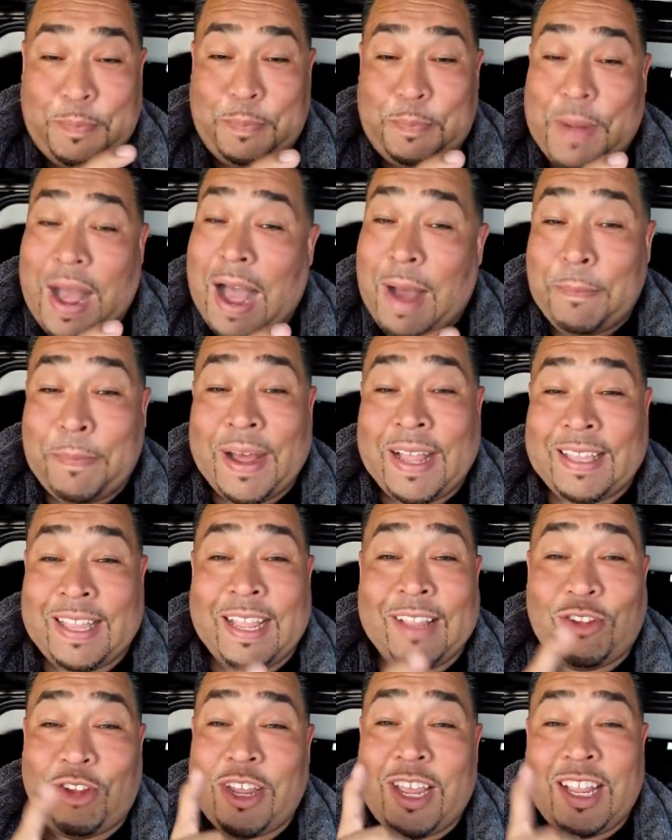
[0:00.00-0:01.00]
papá, te
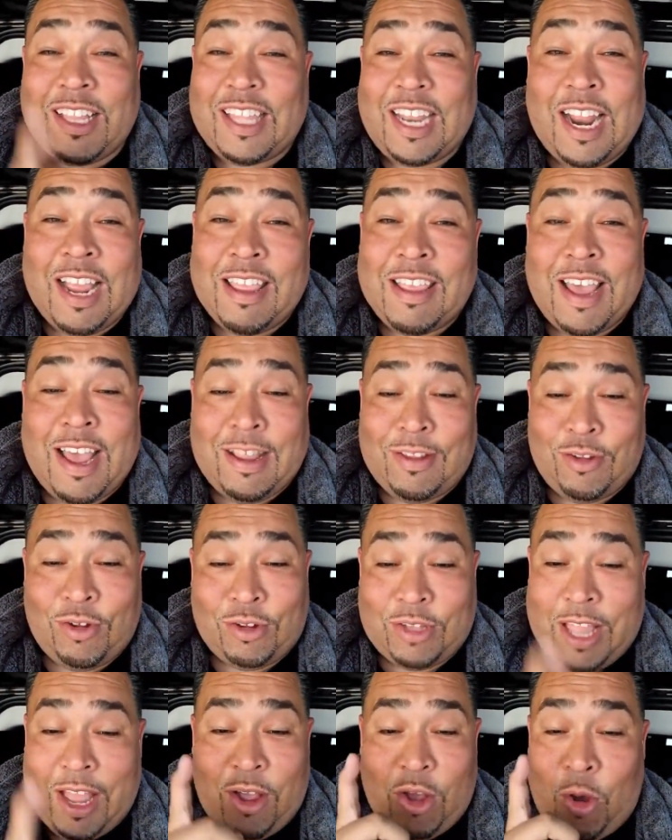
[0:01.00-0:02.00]
estoy
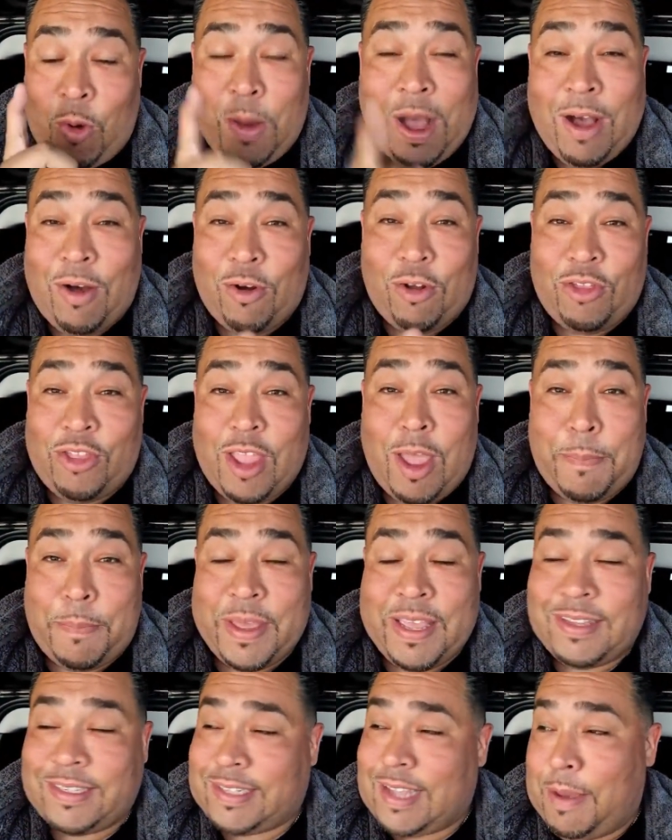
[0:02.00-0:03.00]
extrañando, tengo bajón de
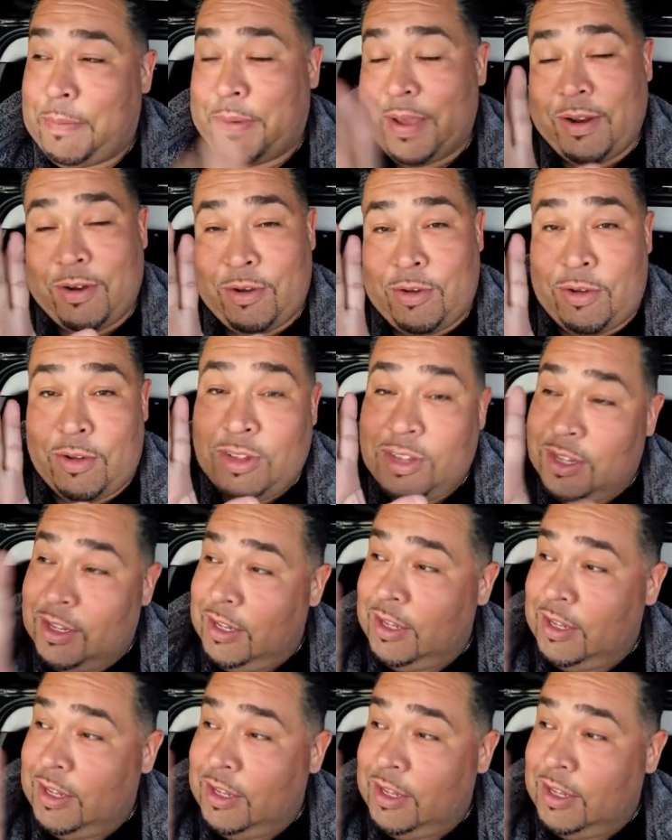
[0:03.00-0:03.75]
pizza, pero